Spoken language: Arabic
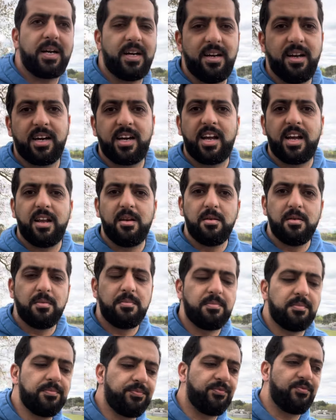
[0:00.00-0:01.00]
على كل
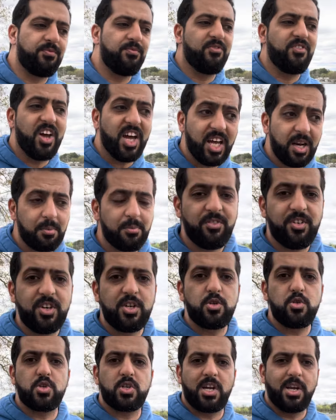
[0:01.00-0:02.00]
فيرب فيه
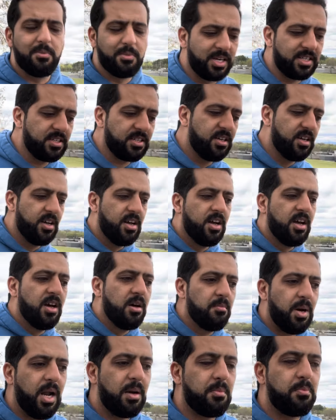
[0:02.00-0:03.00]
جوج كلمات
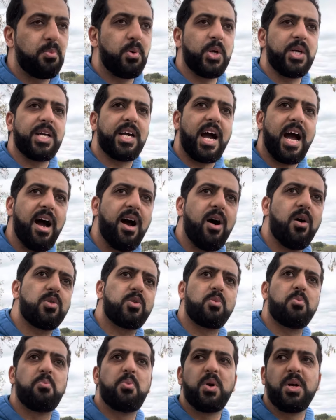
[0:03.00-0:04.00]
بحال برينغ اوت
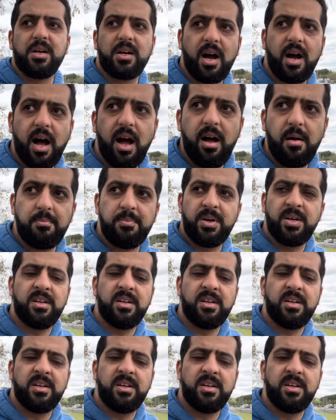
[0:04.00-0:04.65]
برينغ اب